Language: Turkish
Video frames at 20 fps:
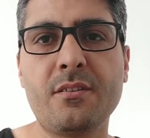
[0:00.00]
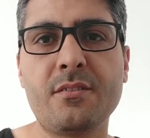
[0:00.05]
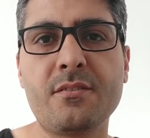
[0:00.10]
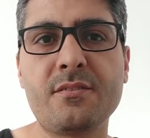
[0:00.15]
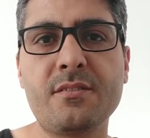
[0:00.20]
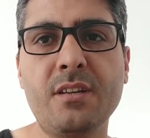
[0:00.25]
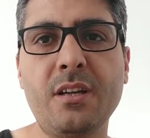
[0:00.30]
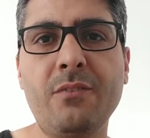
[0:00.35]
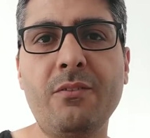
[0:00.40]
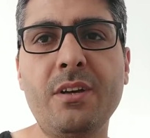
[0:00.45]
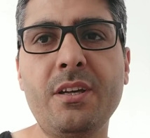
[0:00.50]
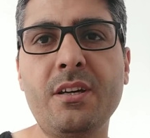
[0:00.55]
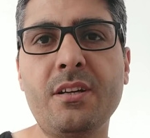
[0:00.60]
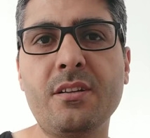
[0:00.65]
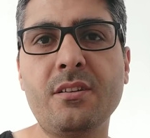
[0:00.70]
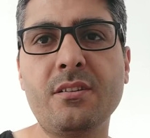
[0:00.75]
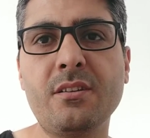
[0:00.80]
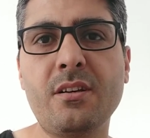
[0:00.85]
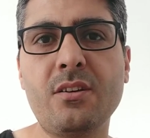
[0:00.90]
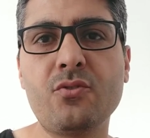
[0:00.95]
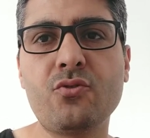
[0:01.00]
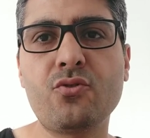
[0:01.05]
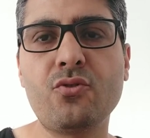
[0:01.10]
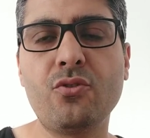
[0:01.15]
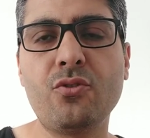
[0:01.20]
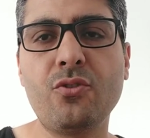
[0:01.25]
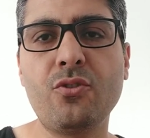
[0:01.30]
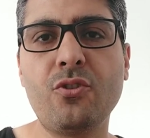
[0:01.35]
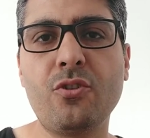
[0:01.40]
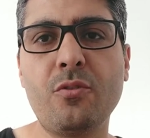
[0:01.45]
Sınav ayarında
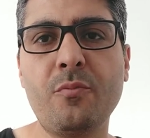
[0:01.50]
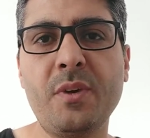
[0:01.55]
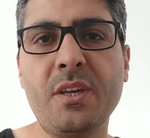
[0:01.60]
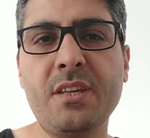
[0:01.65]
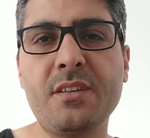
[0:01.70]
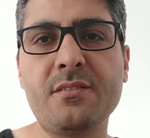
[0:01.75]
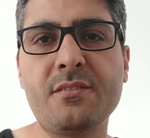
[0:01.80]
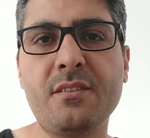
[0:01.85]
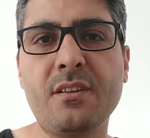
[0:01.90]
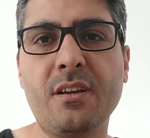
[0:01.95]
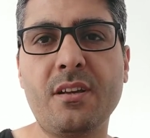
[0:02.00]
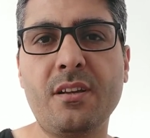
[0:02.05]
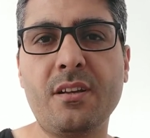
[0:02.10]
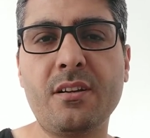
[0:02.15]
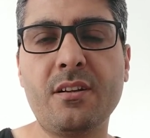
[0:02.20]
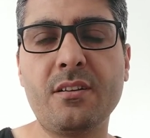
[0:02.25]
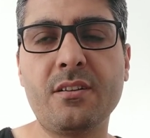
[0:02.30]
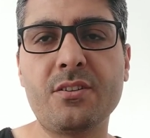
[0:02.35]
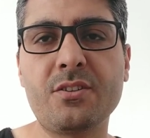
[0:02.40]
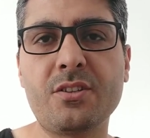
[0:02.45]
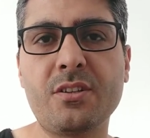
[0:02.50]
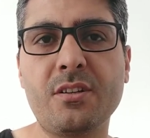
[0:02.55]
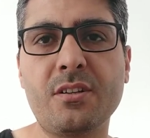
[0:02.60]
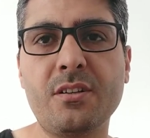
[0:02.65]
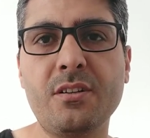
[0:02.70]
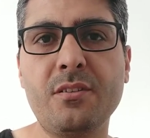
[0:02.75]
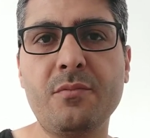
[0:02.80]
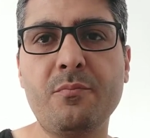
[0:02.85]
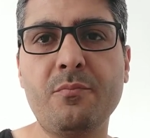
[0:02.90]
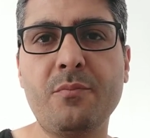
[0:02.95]
soru görmek isteyen
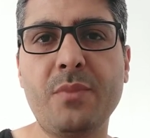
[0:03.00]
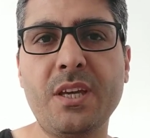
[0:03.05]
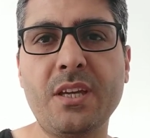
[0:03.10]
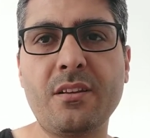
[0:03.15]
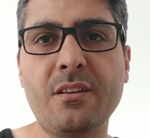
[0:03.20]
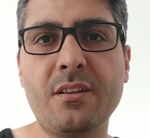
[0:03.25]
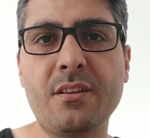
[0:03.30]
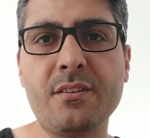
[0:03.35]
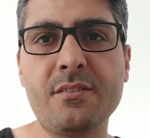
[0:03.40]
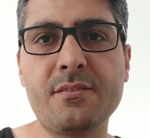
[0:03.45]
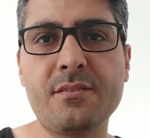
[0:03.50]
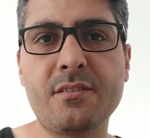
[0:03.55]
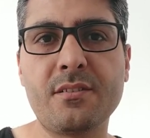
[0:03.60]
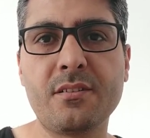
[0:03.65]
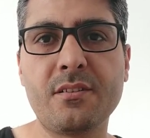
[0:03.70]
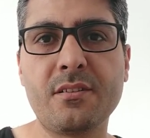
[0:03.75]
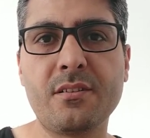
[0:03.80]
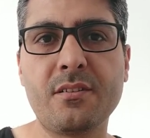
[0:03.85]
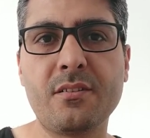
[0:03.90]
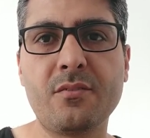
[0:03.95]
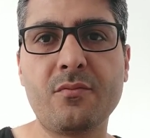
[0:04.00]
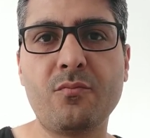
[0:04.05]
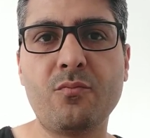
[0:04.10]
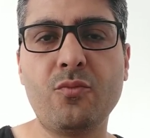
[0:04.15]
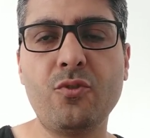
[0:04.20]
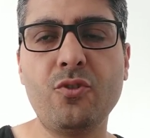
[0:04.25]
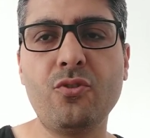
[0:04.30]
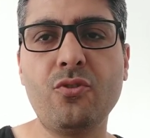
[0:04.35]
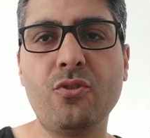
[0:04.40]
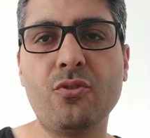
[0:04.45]
arkadaşları bekleriz.
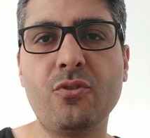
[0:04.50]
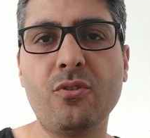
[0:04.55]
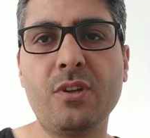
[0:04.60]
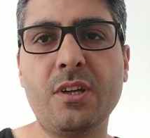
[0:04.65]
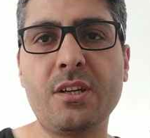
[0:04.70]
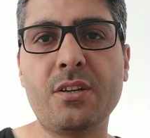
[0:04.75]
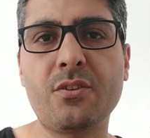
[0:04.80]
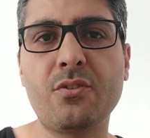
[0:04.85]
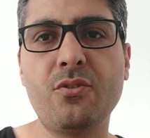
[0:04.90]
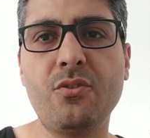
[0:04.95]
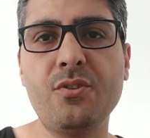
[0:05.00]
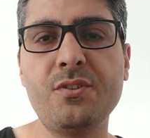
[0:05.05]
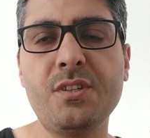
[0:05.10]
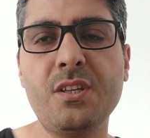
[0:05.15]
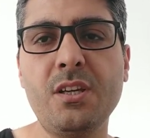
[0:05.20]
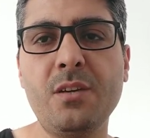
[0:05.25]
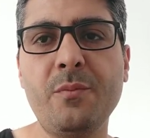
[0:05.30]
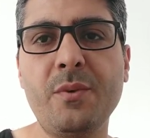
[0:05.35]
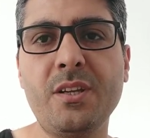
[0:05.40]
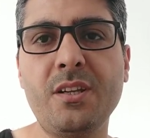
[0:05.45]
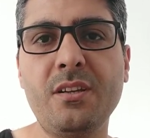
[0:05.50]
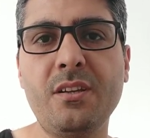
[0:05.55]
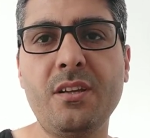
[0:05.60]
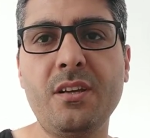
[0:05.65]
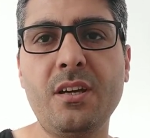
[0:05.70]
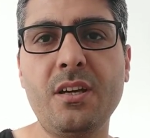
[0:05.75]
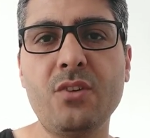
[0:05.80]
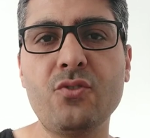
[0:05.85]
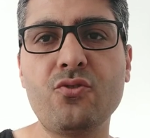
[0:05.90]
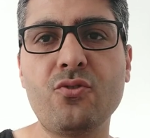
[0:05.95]
Bu konular
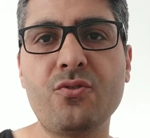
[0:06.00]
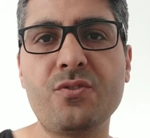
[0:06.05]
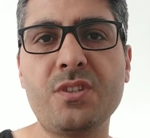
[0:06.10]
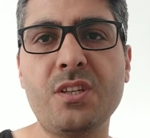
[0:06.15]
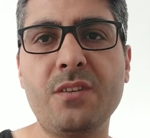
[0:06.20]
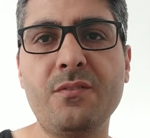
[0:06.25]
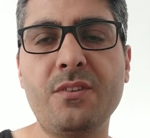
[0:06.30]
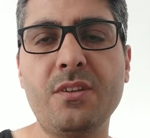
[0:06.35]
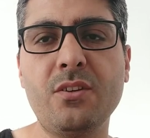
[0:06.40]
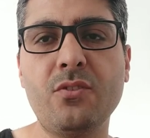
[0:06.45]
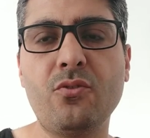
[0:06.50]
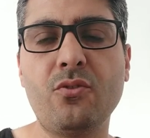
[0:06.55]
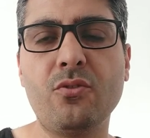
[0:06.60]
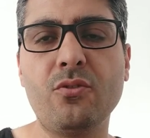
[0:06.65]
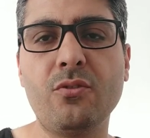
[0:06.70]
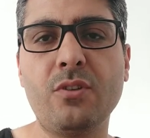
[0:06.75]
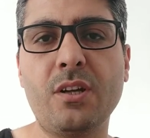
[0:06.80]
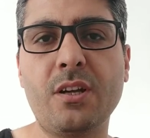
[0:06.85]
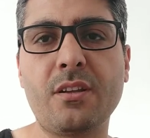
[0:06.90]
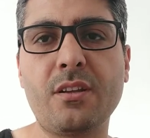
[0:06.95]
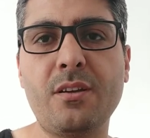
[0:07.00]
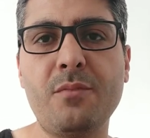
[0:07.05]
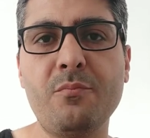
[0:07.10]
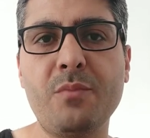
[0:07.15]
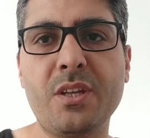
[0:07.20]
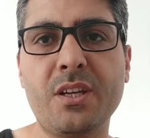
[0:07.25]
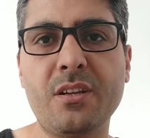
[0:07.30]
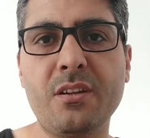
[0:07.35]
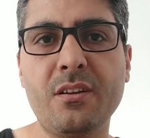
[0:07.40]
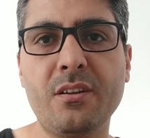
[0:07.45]
ÖSYM'nin en çok sevdiği
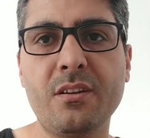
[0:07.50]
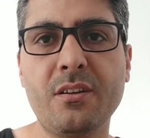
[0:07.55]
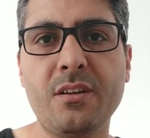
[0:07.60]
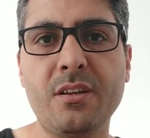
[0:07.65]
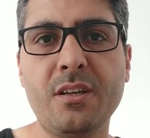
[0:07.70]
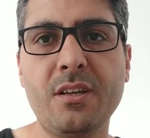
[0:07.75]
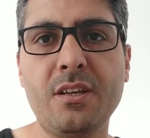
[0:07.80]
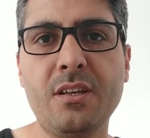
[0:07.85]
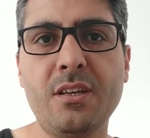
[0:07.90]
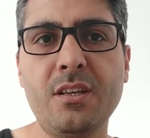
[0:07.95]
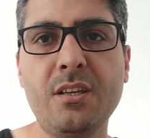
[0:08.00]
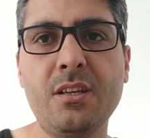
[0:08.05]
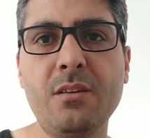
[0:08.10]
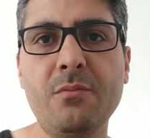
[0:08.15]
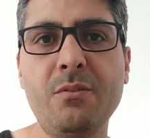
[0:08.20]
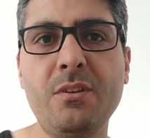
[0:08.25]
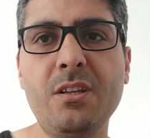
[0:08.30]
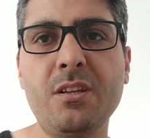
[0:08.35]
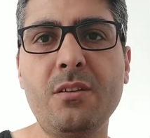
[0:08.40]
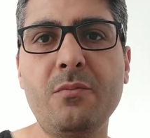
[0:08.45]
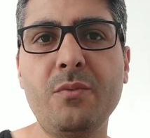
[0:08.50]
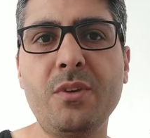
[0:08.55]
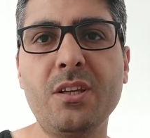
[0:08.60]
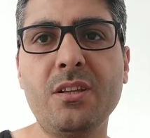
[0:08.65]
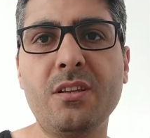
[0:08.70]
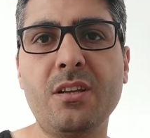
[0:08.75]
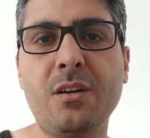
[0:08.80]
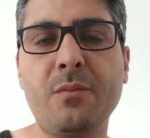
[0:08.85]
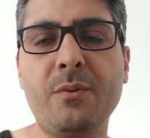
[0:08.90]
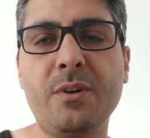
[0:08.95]
konulardan biri. 2020
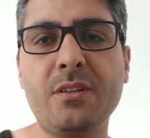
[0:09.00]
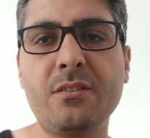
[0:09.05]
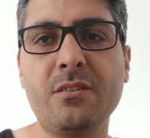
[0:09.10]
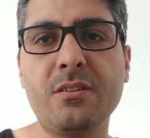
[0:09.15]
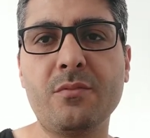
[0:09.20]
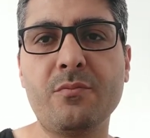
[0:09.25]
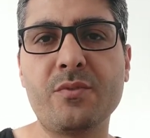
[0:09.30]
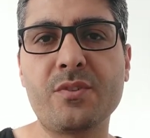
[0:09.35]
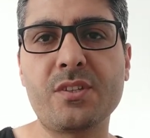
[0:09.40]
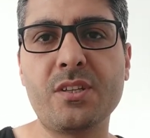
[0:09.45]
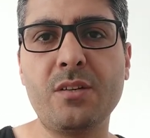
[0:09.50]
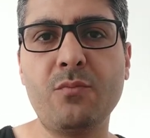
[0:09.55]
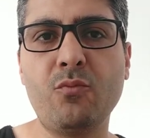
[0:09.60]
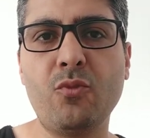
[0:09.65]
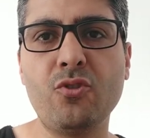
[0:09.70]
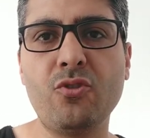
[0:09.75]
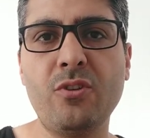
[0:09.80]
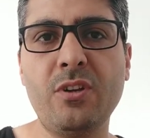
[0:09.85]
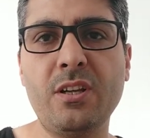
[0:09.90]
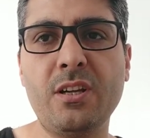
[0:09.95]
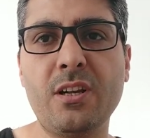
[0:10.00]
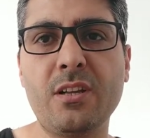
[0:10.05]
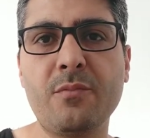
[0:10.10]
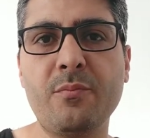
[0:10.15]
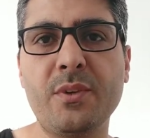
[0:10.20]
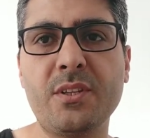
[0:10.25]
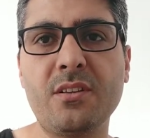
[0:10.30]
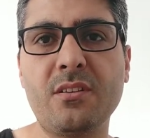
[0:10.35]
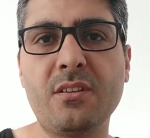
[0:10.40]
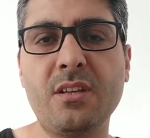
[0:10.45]
yılına baktığımızda modüler
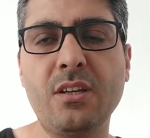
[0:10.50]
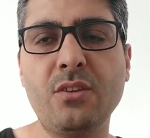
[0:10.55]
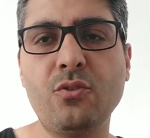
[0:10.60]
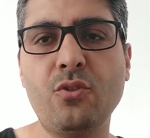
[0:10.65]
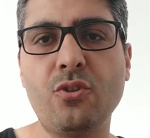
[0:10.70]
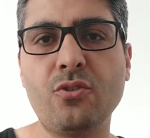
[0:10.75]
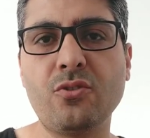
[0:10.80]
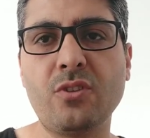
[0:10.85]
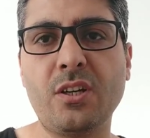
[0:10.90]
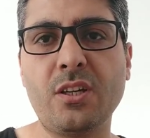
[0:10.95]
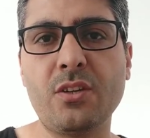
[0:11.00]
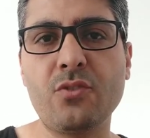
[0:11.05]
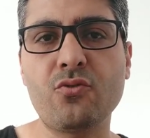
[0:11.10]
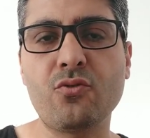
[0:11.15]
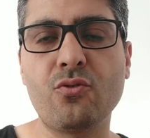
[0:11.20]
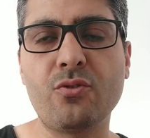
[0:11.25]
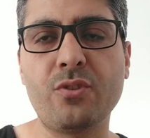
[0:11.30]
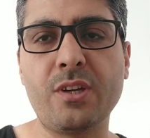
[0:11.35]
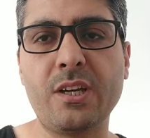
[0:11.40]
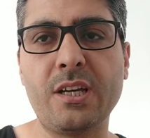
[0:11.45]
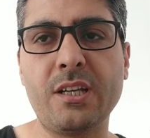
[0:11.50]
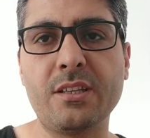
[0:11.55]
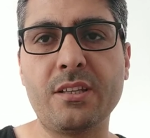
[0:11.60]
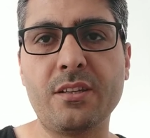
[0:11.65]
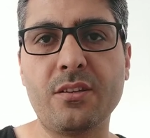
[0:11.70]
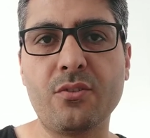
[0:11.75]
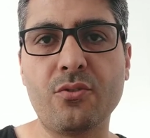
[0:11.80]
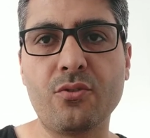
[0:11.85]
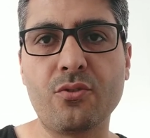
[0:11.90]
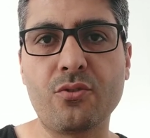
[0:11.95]
aritmetikten 4 tane soru
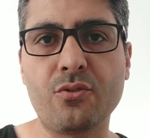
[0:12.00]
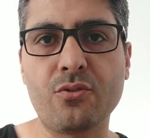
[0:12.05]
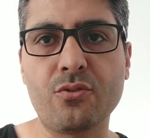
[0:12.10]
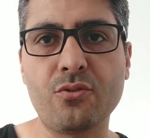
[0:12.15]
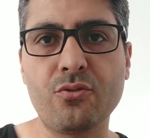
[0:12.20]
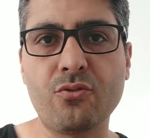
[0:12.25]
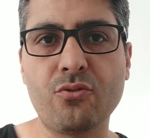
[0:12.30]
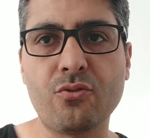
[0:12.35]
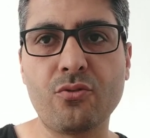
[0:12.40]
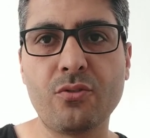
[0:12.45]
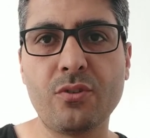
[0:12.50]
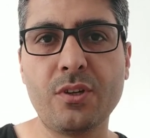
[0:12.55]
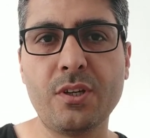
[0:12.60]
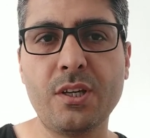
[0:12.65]
geldiğini görüyoruz.